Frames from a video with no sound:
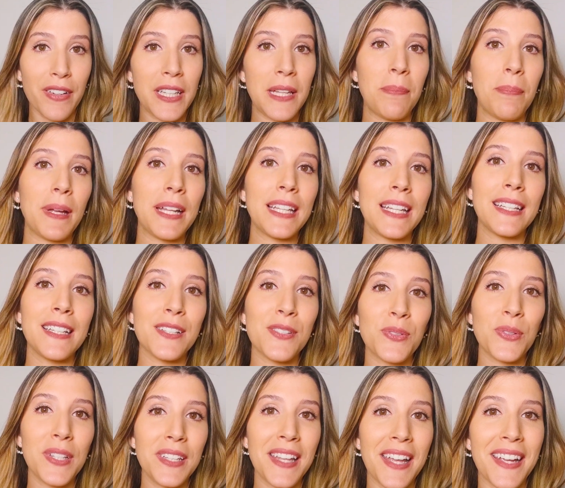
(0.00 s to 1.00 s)
vai depender da
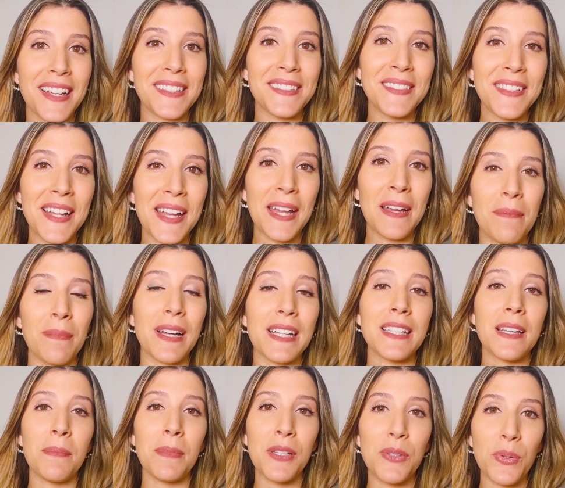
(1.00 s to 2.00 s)
sua ideia. Mas a
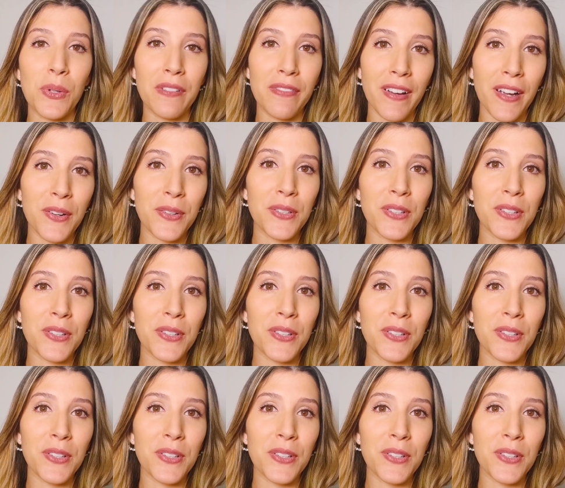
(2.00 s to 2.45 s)
amendoim vai